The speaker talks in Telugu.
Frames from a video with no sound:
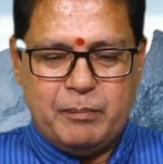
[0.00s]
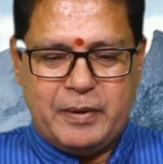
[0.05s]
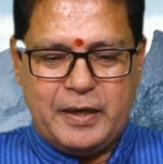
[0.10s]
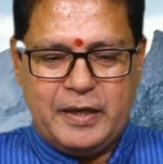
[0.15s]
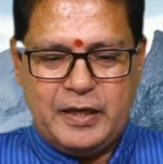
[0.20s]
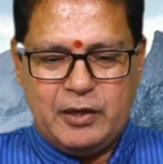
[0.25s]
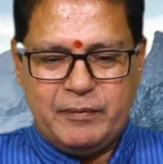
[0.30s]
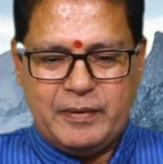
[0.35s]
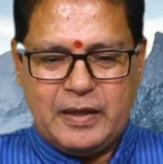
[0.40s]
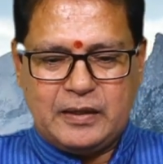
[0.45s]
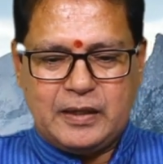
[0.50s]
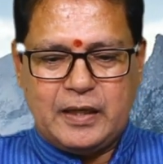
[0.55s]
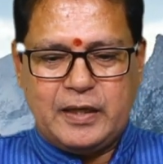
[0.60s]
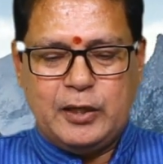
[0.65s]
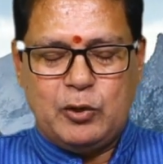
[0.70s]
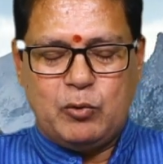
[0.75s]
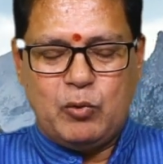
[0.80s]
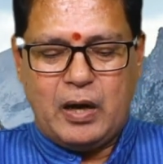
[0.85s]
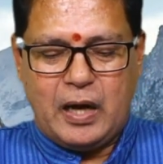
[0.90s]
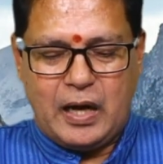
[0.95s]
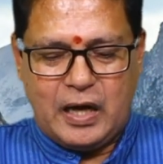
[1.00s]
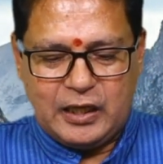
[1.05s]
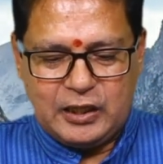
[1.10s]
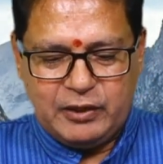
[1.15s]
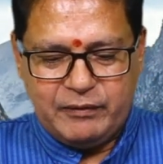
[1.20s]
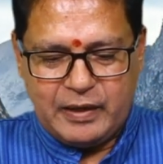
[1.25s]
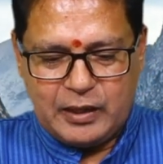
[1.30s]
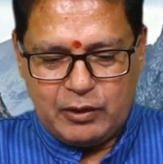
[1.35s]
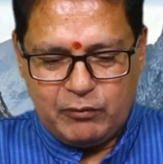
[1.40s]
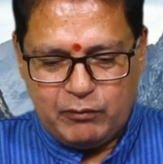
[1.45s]
పన్నెండవ తారీఖు
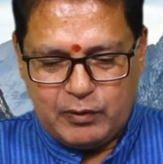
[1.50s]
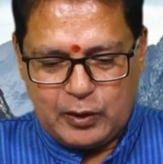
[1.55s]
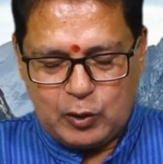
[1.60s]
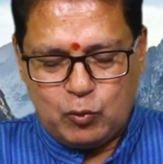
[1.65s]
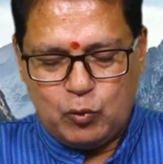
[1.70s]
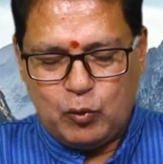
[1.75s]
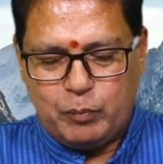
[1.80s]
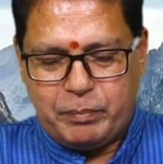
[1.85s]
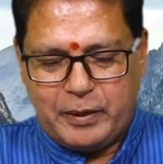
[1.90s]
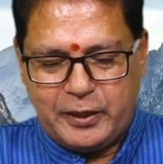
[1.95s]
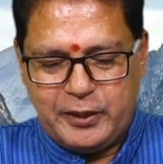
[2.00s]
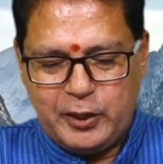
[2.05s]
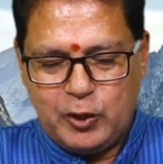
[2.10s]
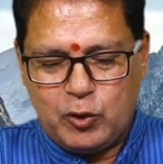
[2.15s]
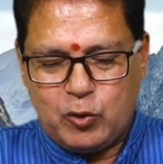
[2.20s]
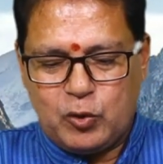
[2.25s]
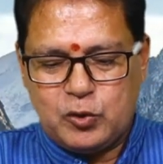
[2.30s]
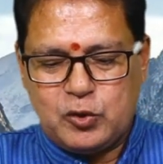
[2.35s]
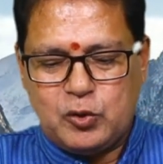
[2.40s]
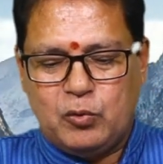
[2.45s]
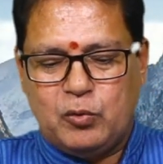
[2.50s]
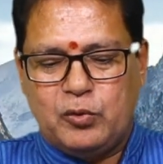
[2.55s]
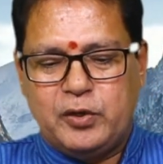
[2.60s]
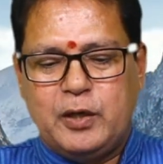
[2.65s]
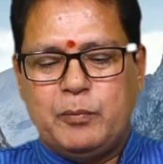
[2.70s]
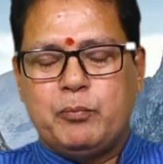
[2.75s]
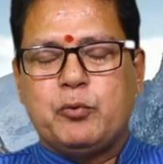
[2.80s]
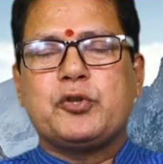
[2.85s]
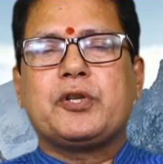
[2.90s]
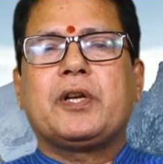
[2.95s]
ఆదివారం వరకు పన్నెండు రోజులు
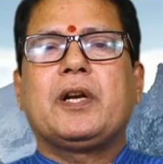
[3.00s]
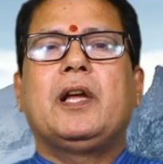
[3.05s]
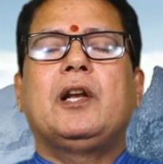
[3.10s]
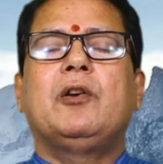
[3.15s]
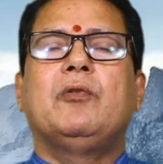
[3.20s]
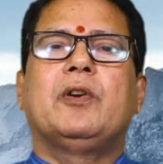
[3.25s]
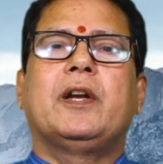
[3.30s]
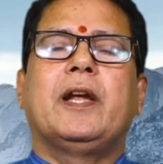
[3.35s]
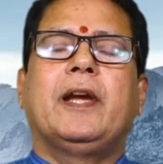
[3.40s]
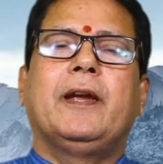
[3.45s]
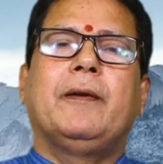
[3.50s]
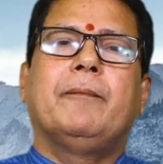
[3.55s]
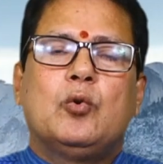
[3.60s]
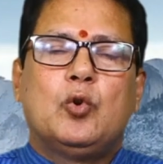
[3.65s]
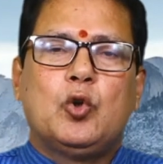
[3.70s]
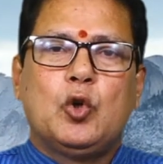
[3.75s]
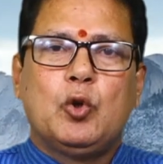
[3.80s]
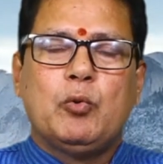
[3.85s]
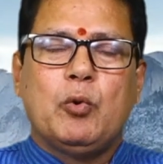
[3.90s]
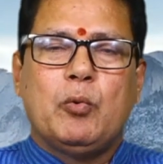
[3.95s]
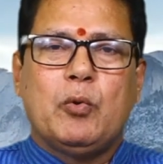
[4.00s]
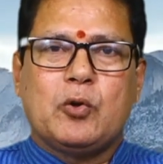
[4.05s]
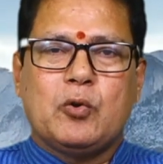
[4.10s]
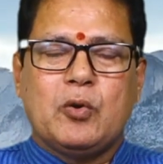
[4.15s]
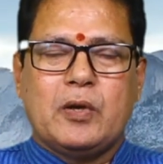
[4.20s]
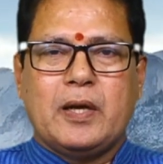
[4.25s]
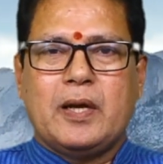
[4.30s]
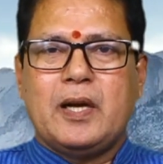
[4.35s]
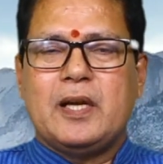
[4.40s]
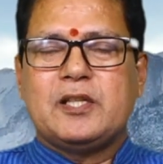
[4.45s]
ఈ పుష్కరాలు ఉంటాయి గురువు
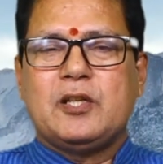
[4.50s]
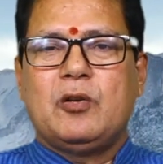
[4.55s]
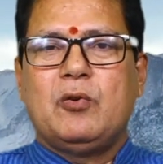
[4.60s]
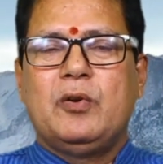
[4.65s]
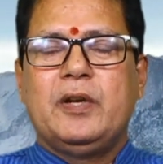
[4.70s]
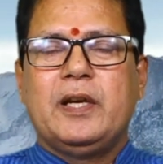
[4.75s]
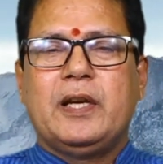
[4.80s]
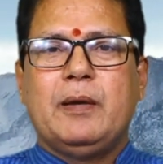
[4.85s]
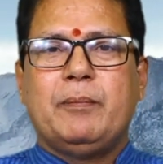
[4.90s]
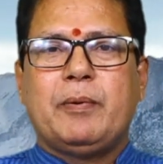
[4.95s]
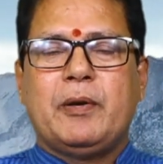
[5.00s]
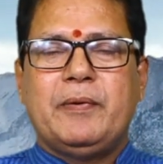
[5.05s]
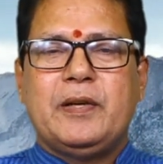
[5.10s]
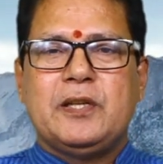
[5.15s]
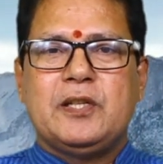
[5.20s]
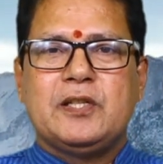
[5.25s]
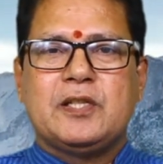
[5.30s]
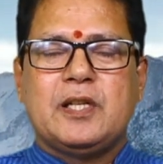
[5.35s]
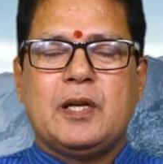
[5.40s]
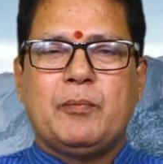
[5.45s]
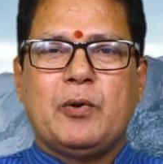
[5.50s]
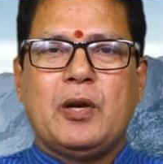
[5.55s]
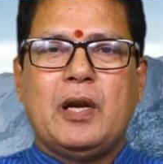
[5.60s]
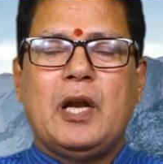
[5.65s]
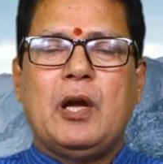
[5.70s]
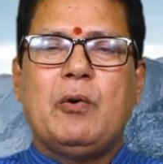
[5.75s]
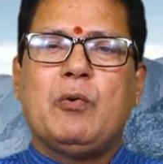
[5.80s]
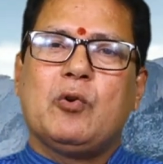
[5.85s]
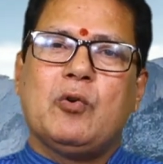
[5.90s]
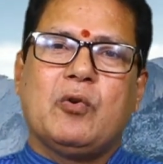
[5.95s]
ఒక్కొక్క రాశిలోనికి
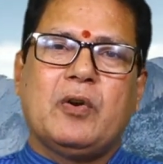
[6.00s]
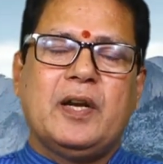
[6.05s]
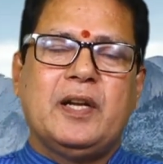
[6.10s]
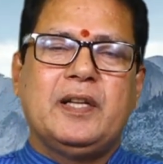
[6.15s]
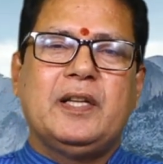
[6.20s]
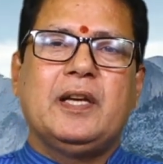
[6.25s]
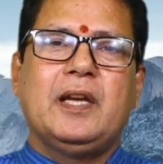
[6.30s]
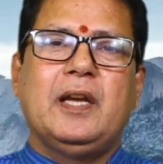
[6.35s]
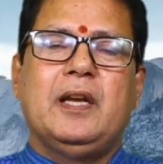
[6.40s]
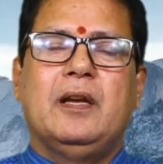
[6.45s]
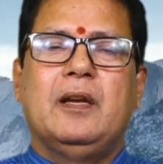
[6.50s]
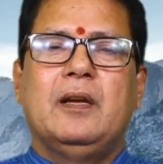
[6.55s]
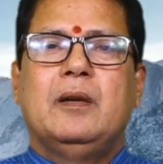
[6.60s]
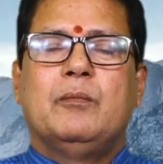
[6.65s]
ప్రవేశించినప్పుడల్లా ఒక్కొక్క నదికి